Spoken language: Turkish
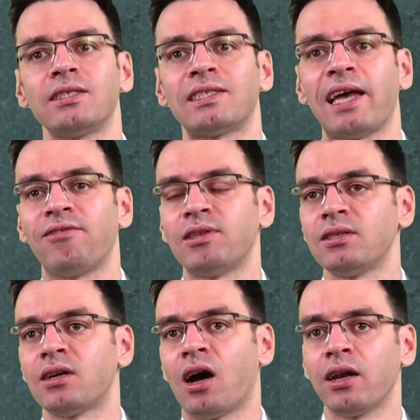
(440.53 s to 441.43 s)

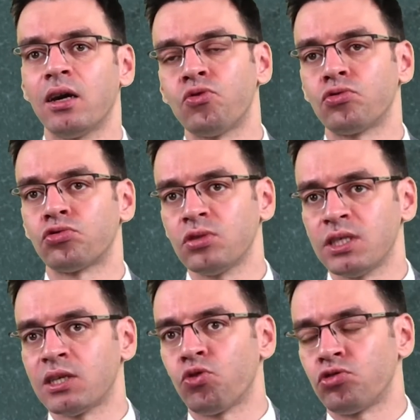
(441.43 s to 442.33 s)
servetinin kaynağı konusunda
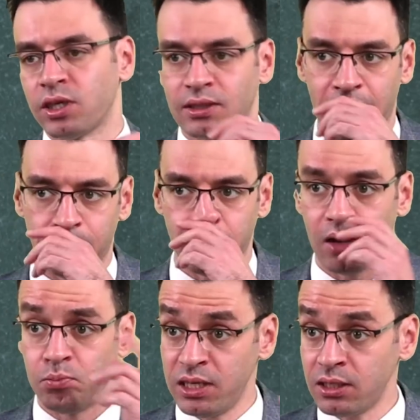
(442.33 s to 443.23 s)
iki görüşe
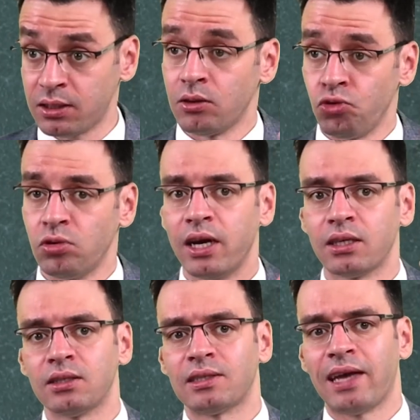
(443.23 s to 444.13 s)
sahipler. Bir, diyorlar
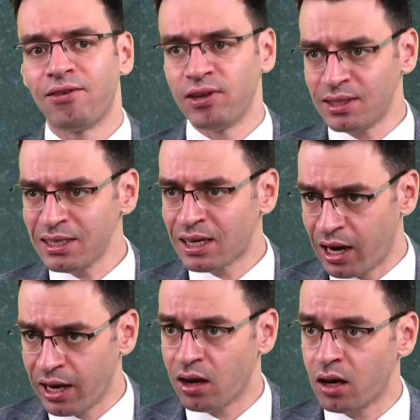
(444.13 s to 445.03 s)
ki servetin
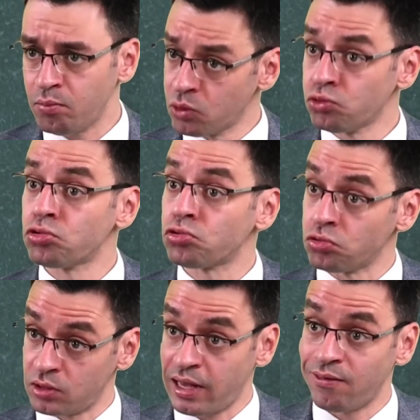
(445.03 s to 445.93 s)
kaynağı, bir ulusun
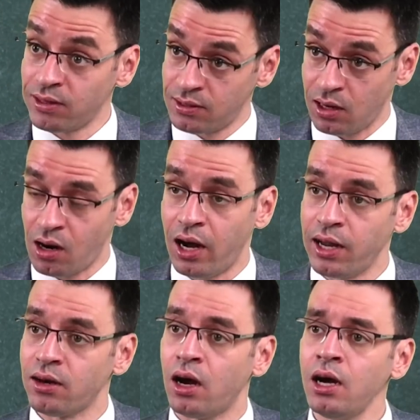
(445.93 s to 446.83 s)
servetinin
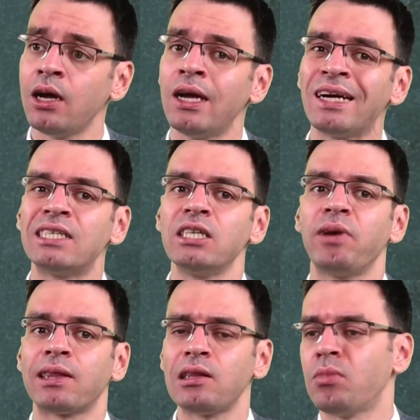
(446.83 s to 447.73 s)
kaynağı
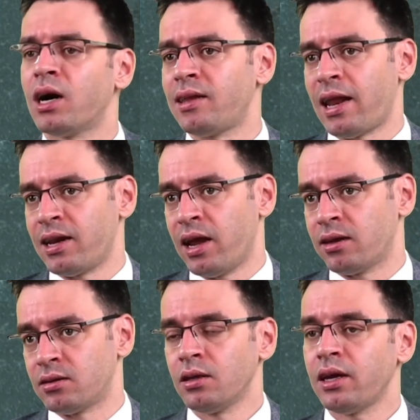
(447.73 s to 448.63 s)
kıymetli
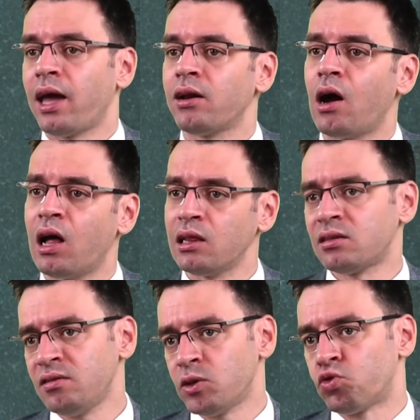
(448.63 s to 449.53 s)
madenlerdir. Yani
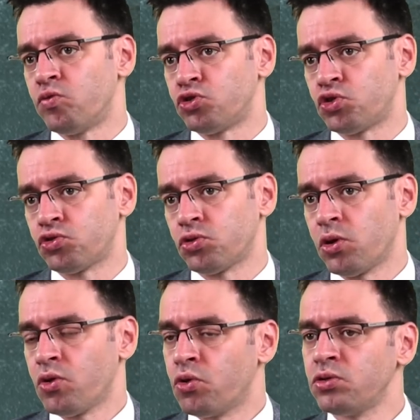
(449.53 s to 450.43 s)
altın ve gümüş.
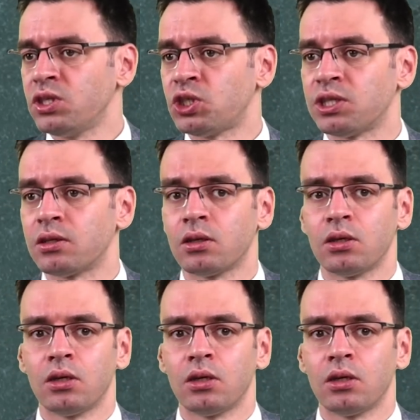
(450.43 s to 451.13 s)
Onun için